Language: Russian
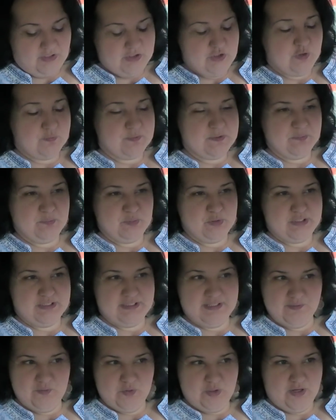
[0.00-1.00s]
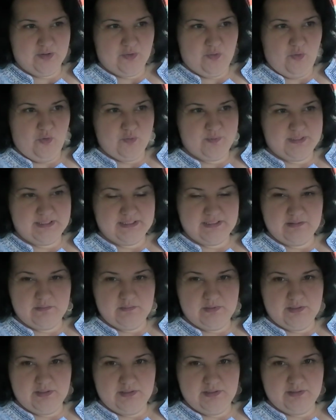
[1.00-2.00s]
Собственно, после того, как обе
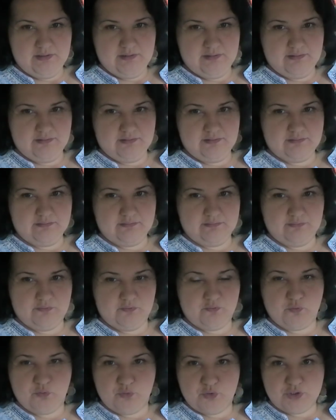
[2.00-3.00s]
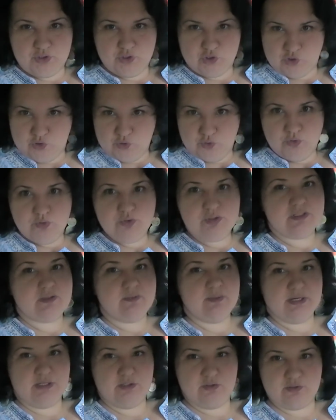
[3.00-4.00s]
семьи в курсе, что люди
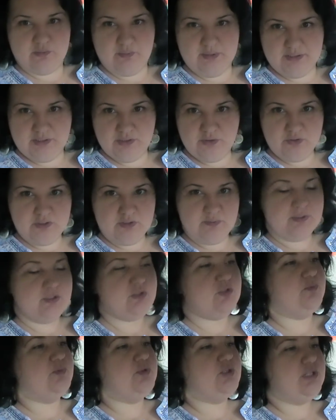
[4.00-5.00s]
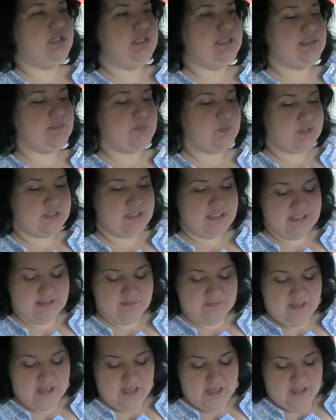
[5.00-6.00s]
собираются, молодые люди собираются пожениться, после
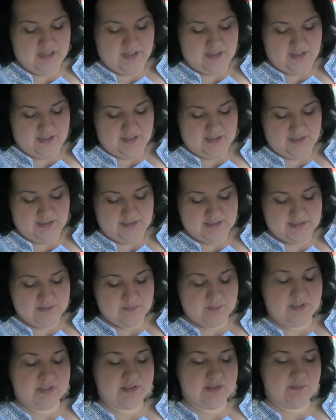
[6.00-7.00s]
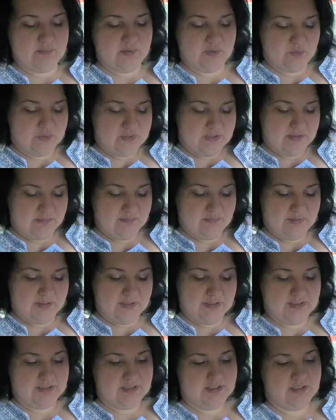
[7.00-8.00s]
этого а, этим молодым людям
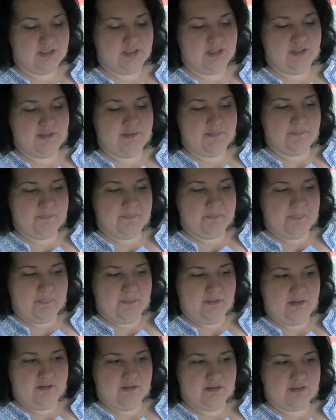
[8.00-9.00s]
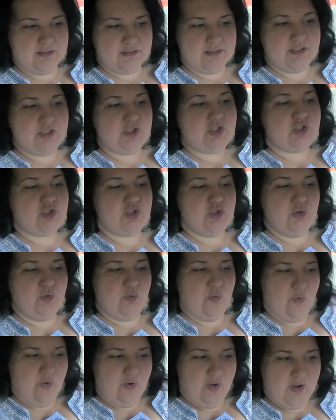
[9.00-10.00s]
а,
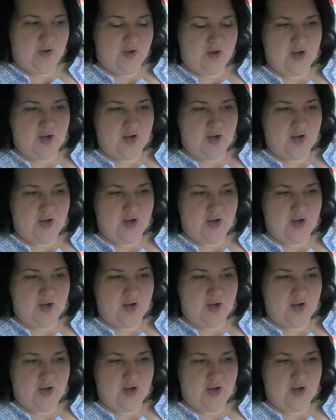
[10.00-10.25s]
разрешено